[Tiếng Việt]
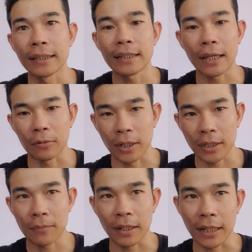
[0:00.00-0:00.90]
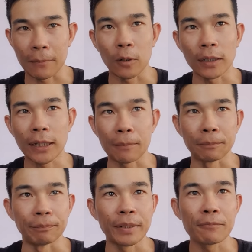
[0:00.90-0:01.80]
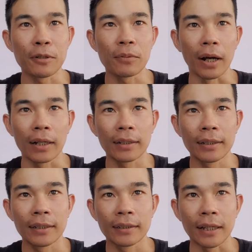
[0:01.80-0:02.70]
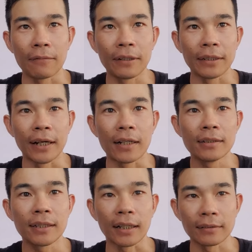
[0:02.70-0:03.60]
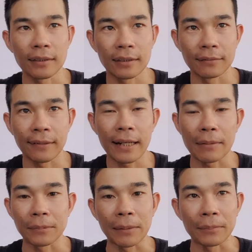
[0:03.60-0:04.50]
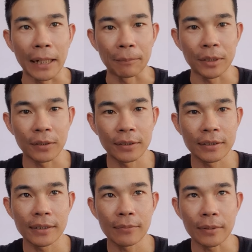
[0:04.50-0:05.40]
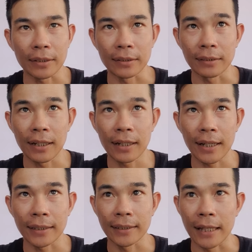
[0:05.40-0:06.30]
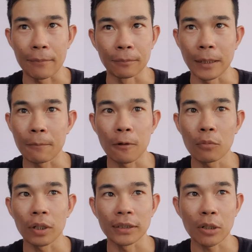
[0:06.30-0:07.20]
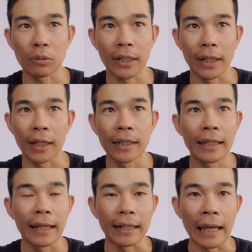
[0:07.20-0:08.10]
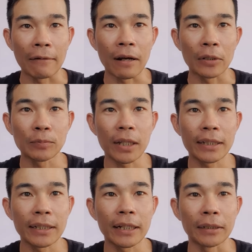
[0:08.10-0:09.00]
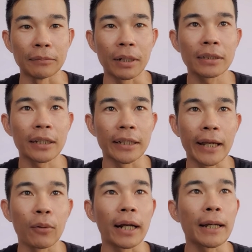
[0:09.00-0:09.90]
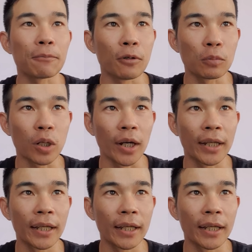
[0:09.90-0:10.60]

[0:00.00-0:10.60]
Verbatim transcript: cái kèo này các bạn làm khoảng tầm 5 phút à tại vì uh, hướng dẫn thì phải làm chậm chậm thôi chứ nếu mà thực tế ra thì làm 5 phút là xong cái này à. hàng ngày vào chúng ta chỉ cần mất thời gian khoảng 5 phút thôi